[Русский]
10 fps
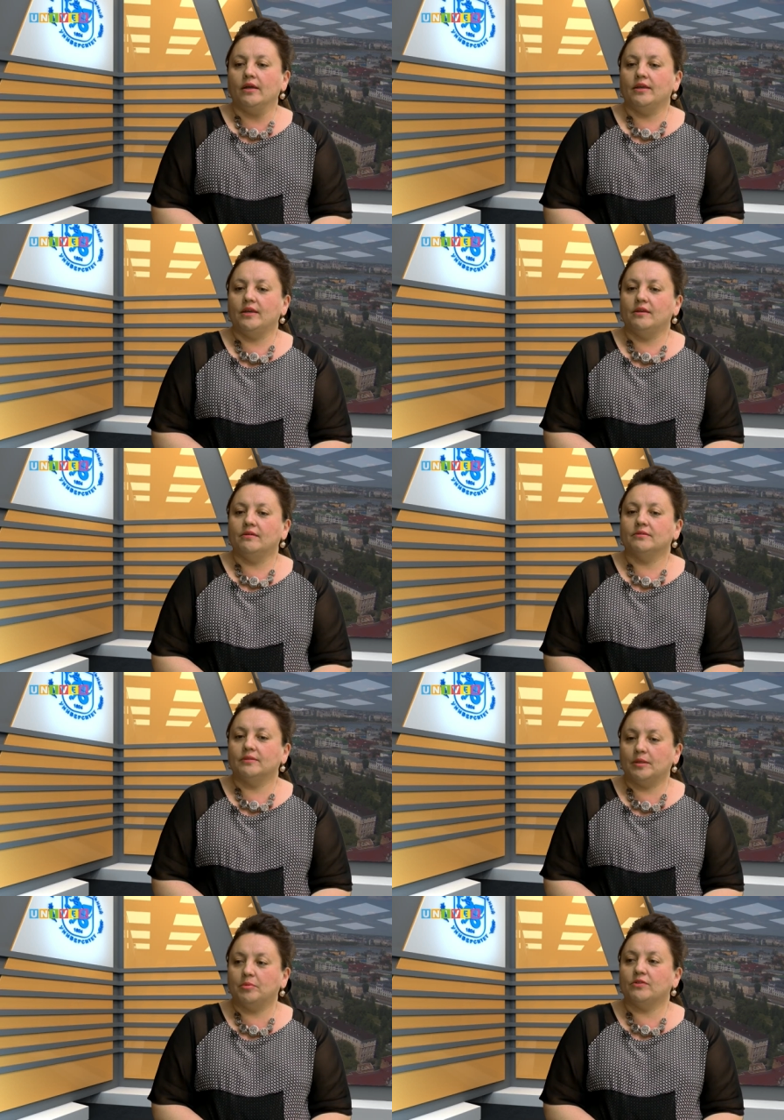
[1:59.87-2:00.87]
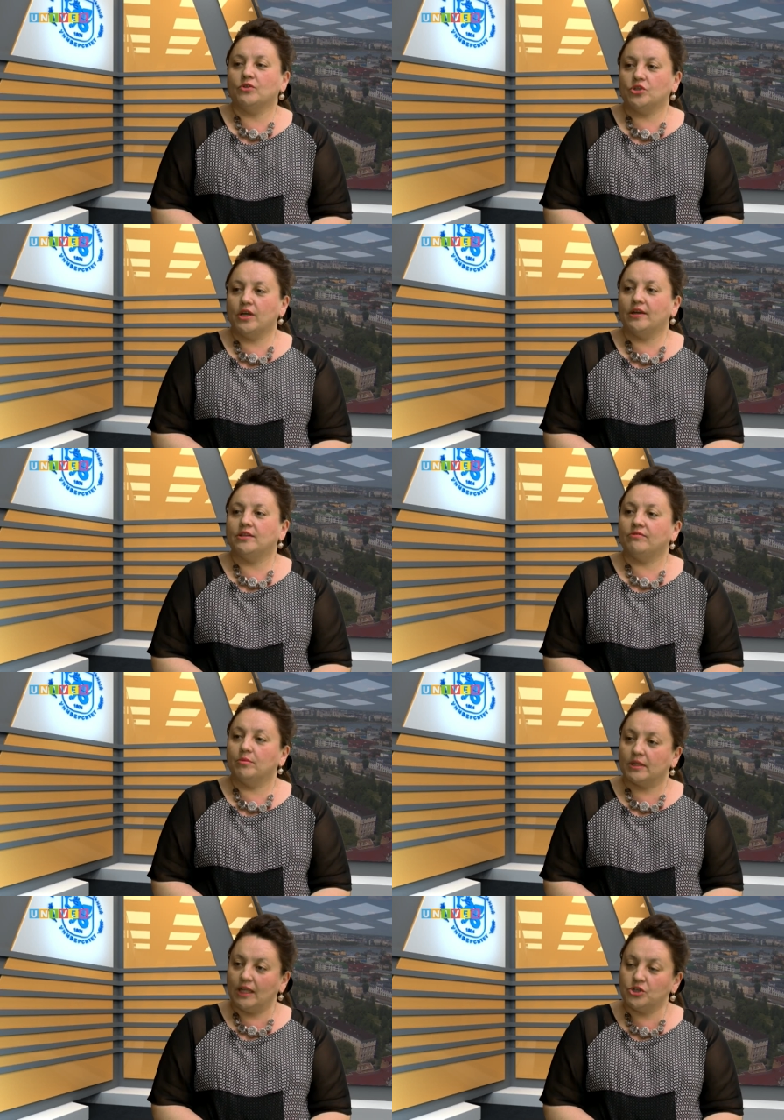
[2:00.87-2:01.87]
и это подтверждает и
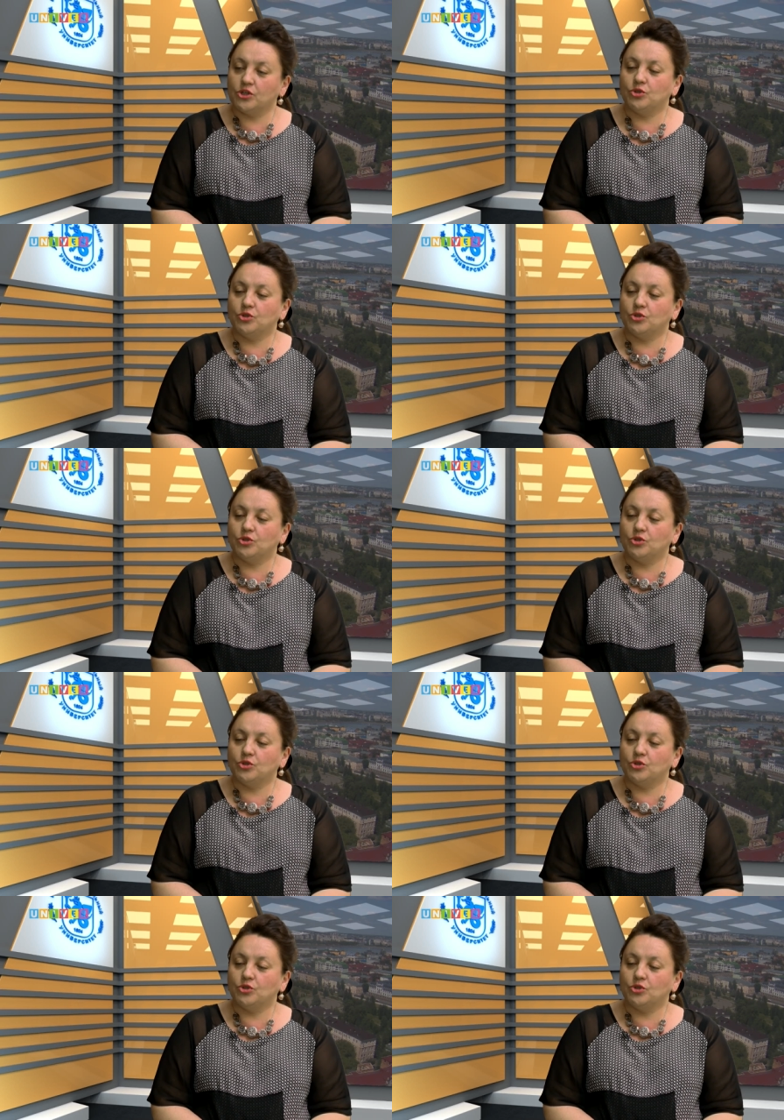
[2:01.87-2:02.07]
выбор наших